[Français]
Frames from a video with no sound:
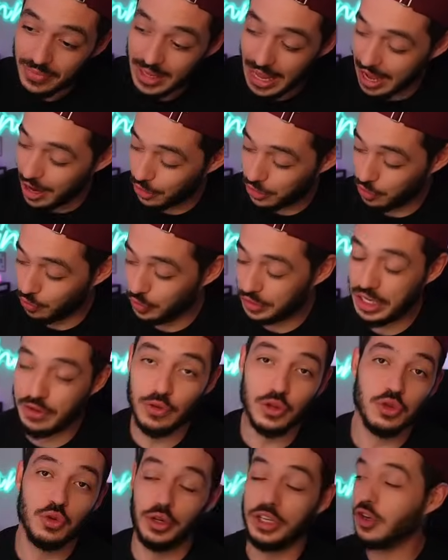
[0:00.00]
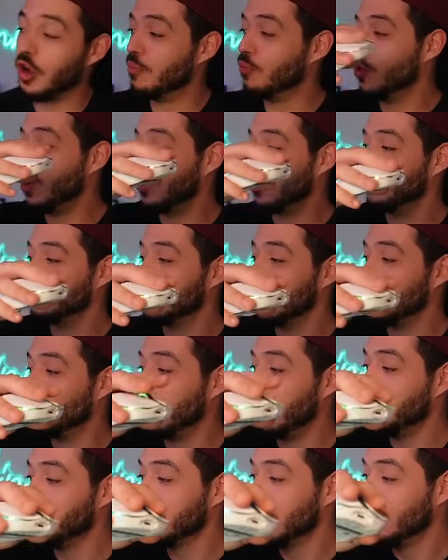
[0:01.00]
Alors, si vous tenez vos souris comme moi, comme ça,
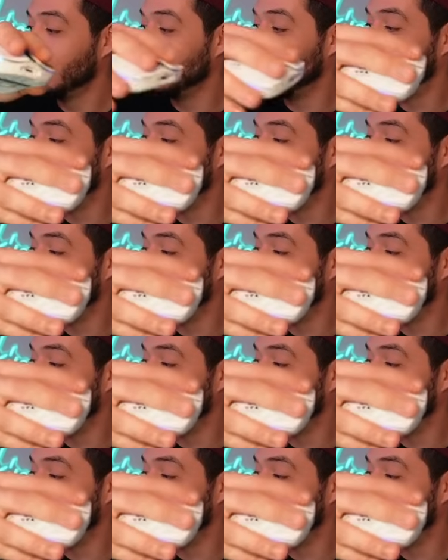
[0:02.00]
quoi, en